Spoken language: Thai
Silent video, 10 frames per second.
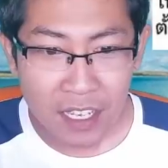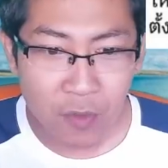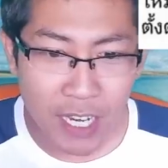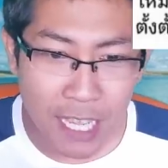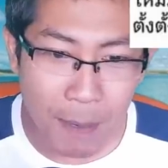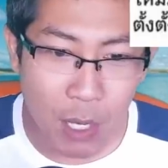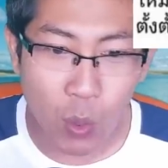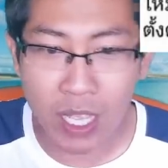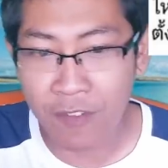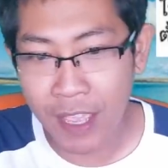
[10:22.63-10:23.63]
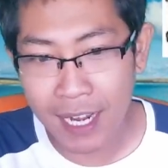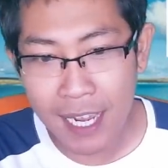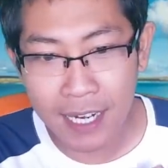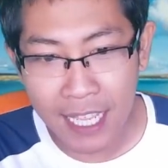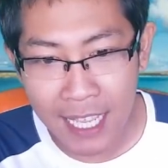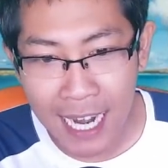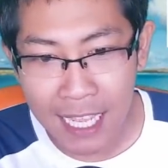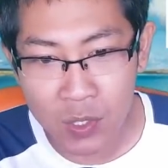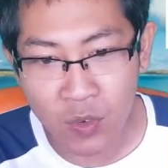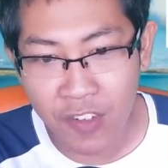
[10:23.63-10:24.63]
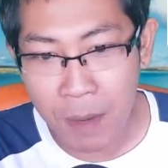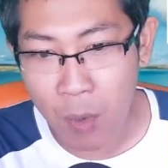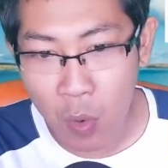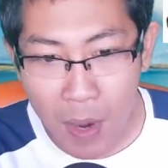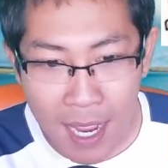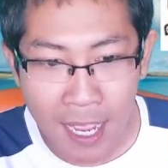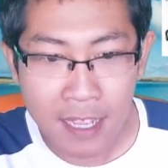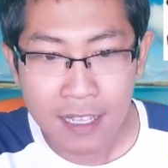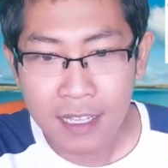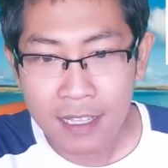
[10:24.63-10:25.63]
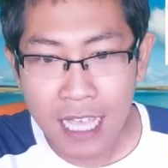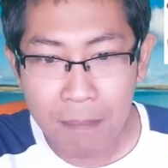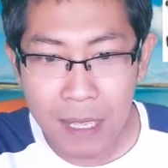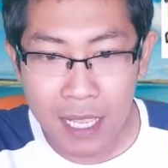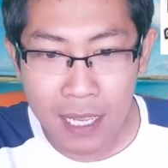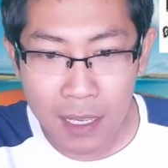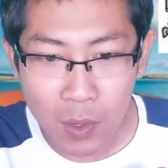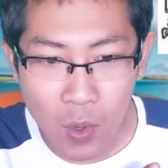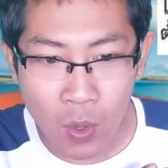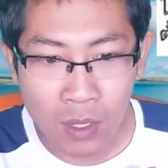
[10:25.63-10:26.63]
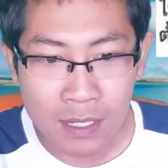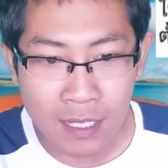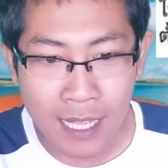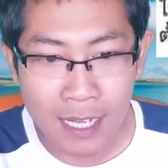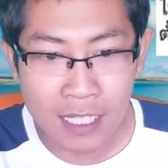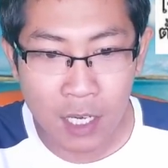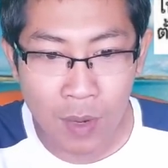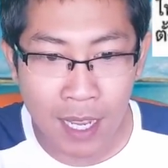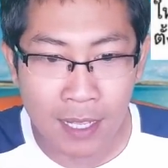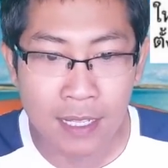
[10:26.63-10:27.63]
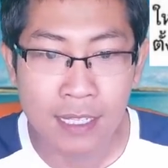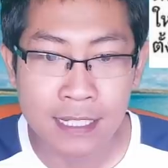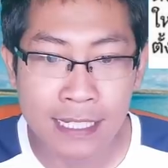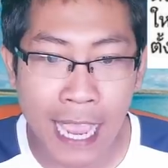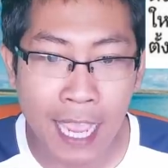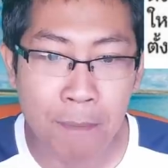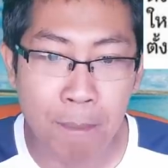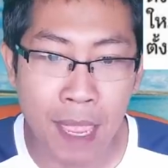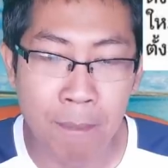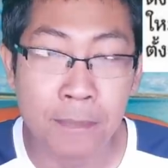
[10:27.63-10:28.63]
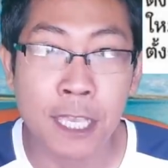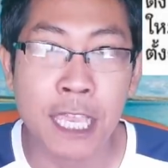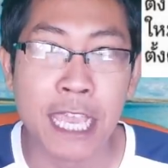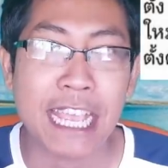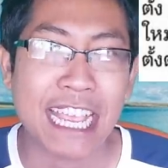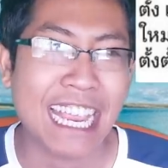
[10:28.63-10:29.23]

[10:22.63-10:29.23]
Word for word: วันนี้เพิ่งคุยกับแฟนเรื่องนี้ ล่าสุดแฟนบอกว่า ถ้ามีลูกจะตั้งชื่อว่าแจ็คแมมคิง